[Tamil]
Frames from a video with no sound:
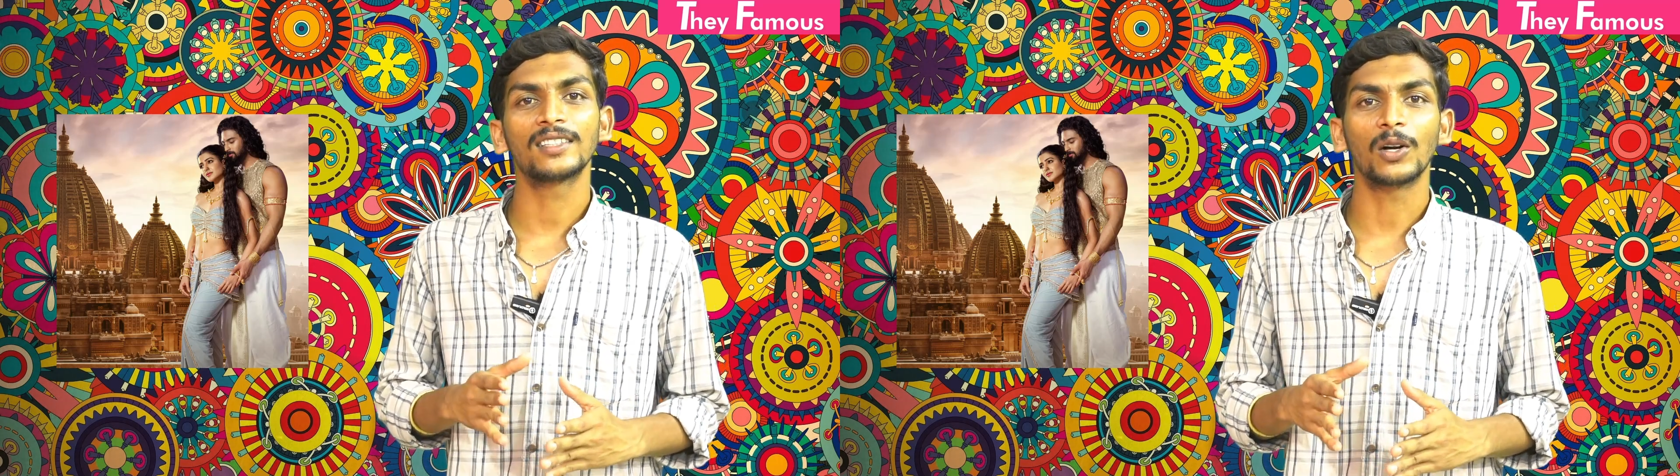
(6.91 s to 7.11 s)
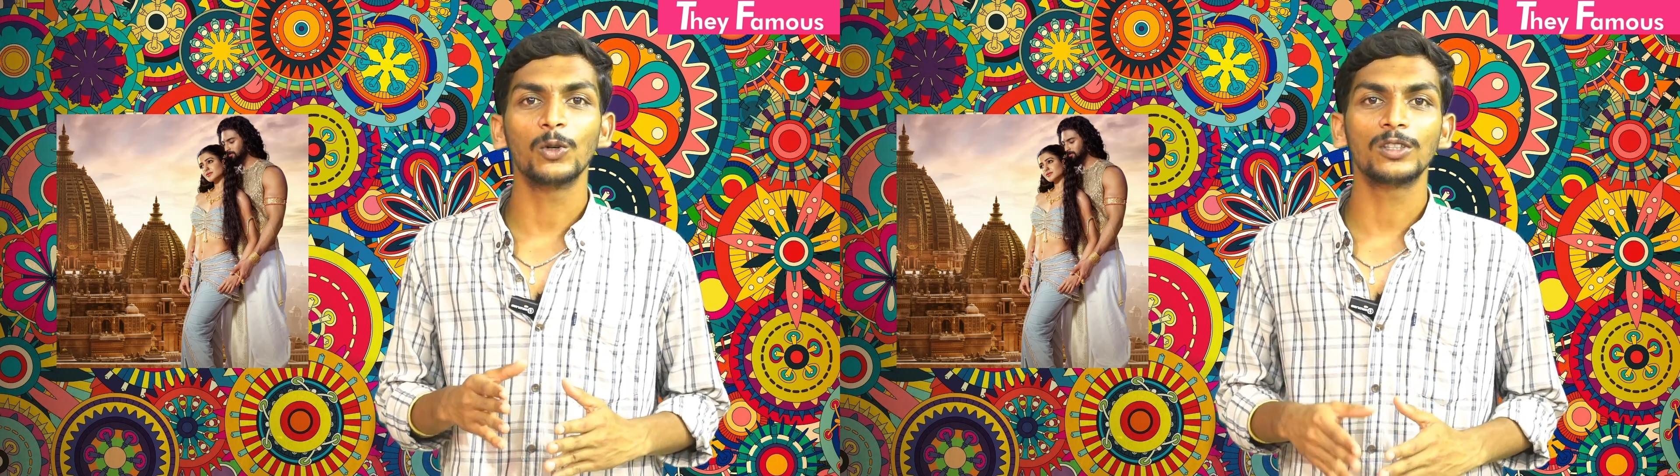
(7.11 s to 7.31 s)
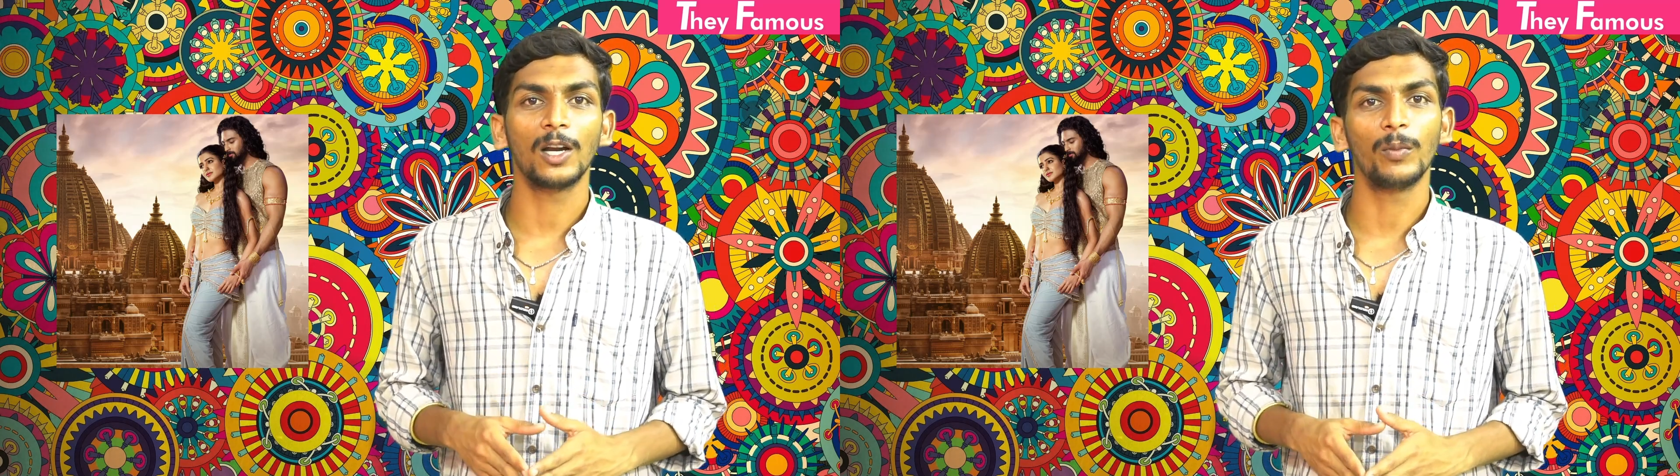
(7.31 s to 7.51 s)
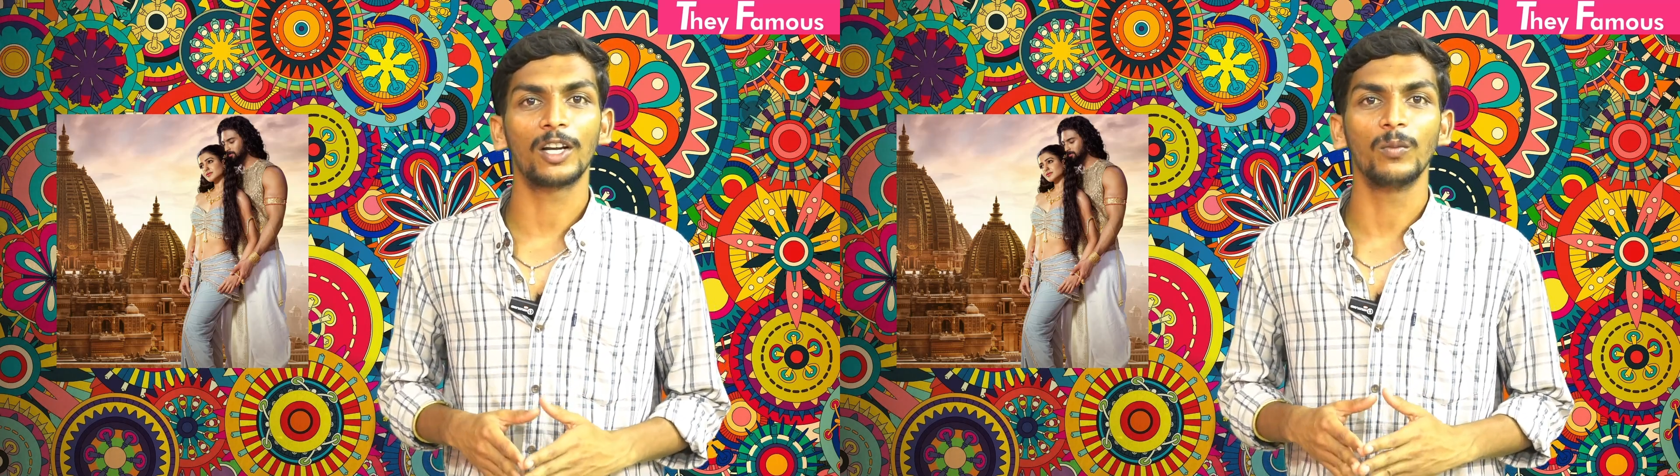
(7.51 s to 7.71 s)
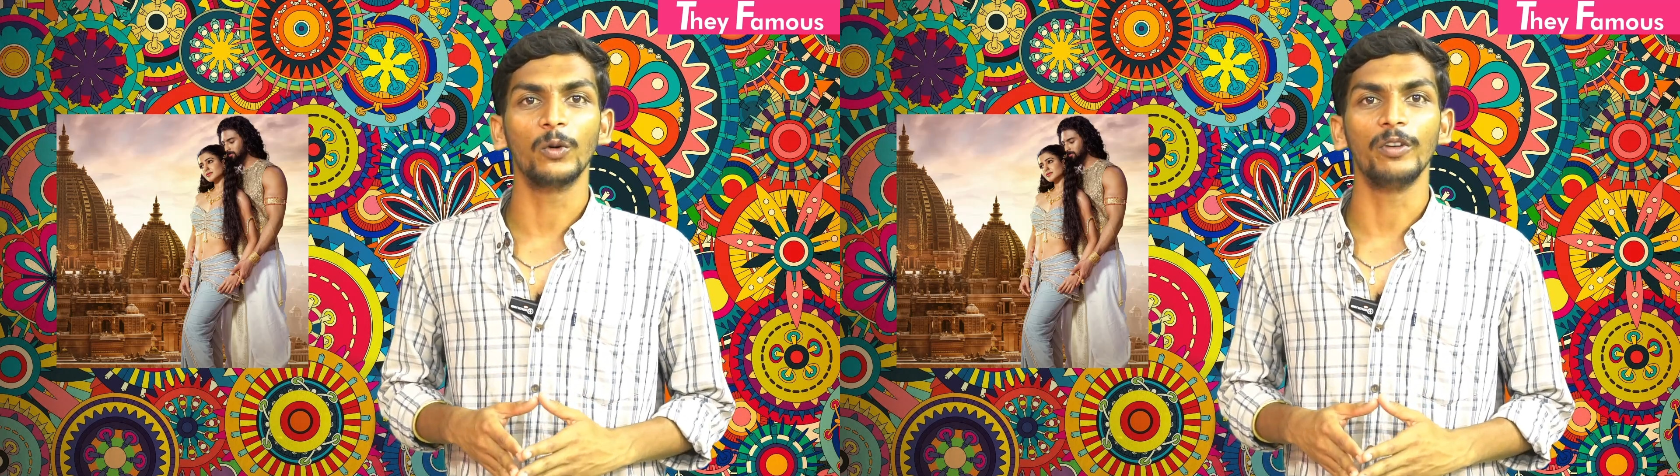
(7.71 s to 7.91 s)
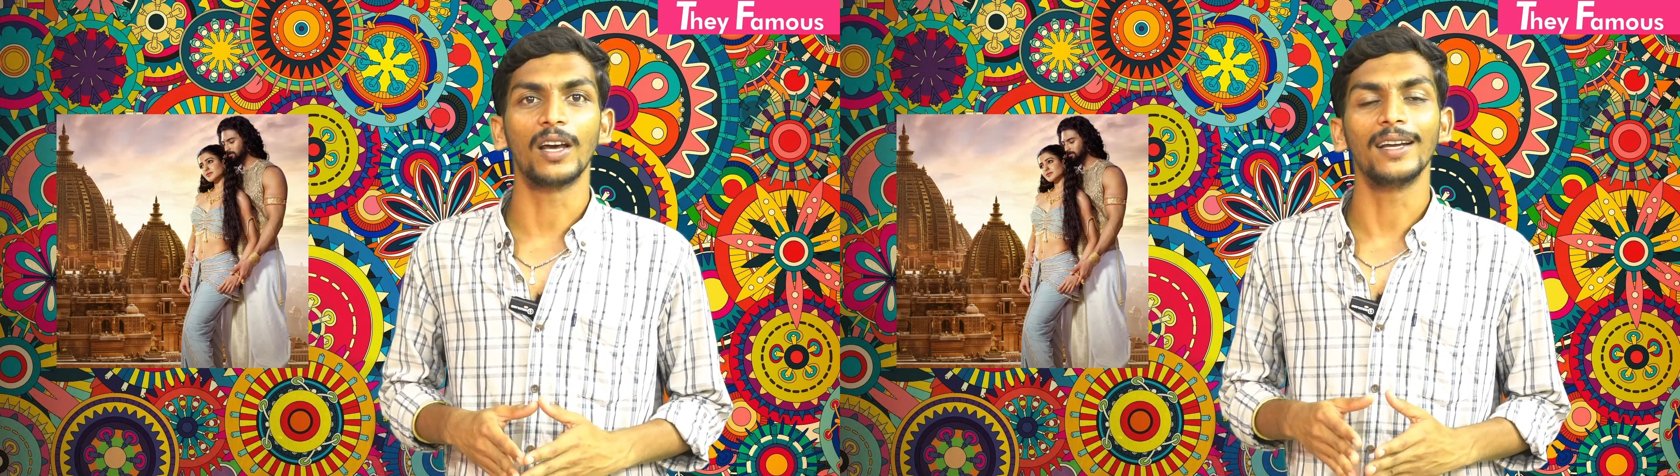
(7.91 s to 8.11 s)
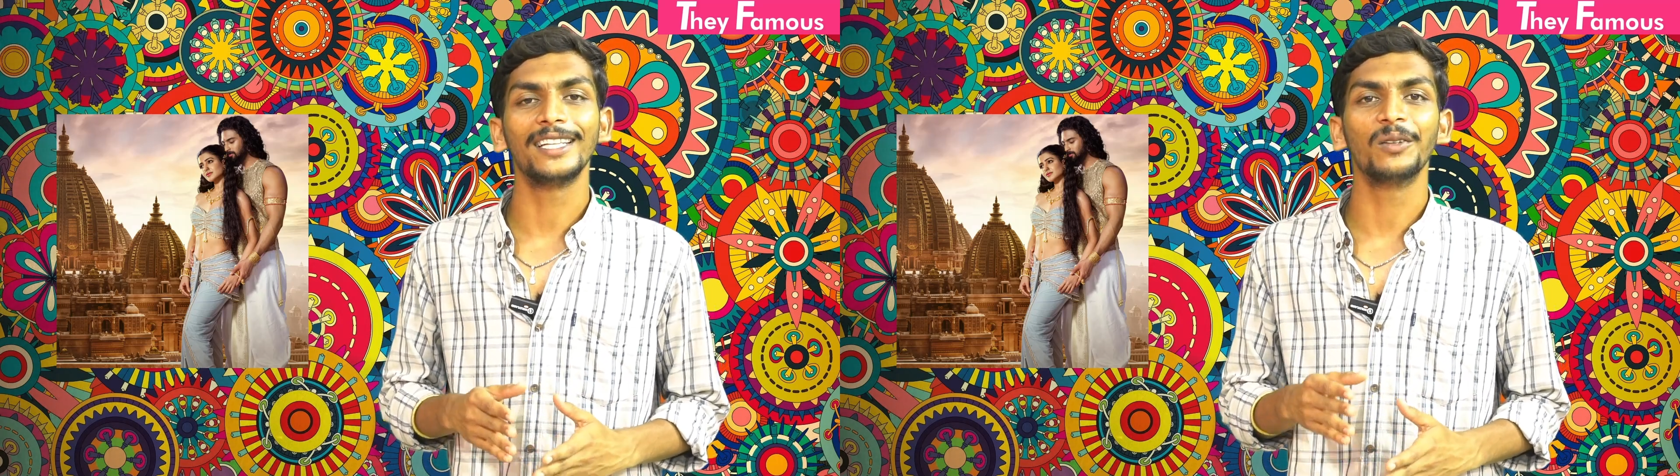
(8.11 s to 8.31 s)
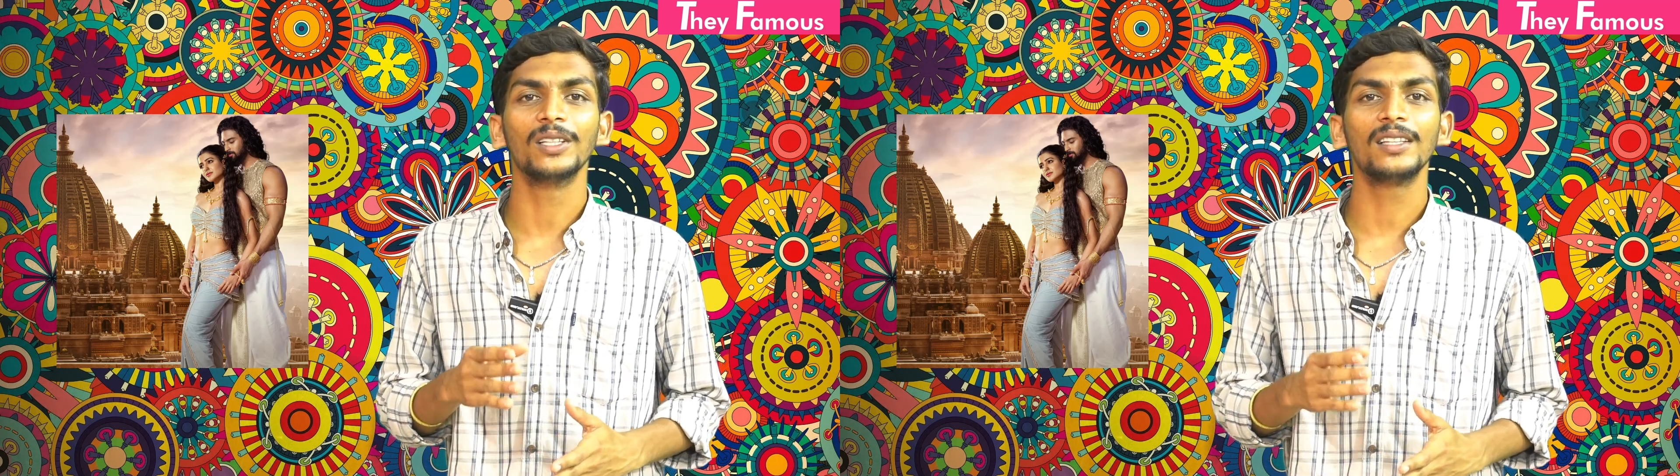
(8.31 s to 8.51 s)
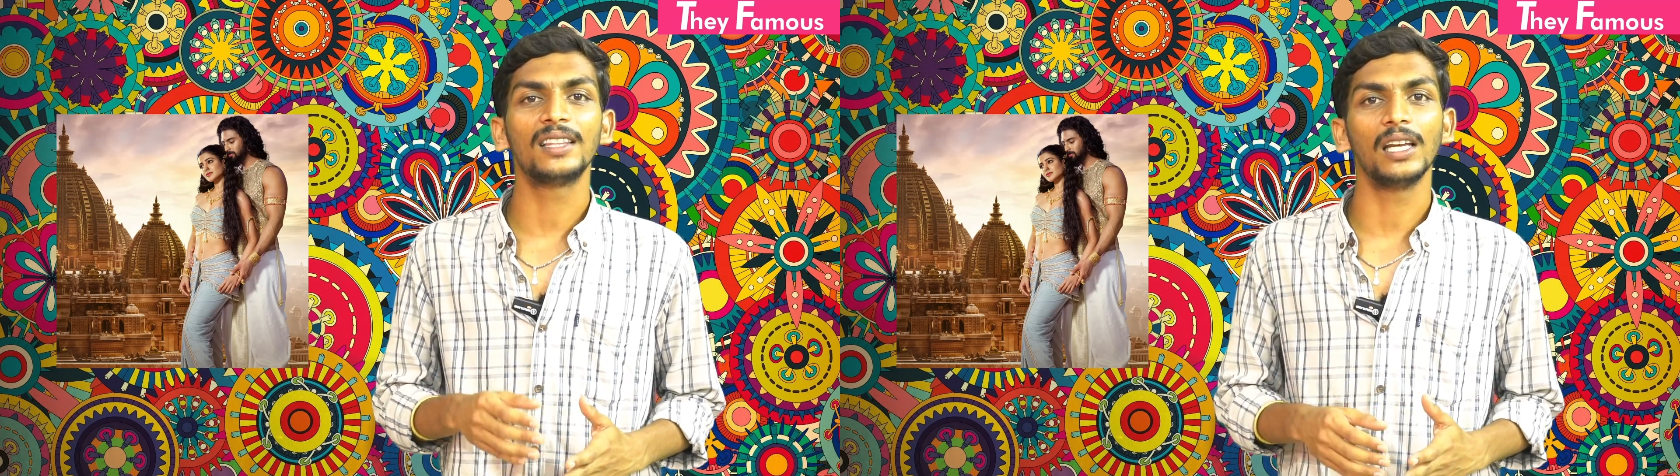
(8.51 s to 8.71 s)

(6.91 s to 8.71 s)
சக்குந்தலம்ன்ற மூவி தான் இது வந்து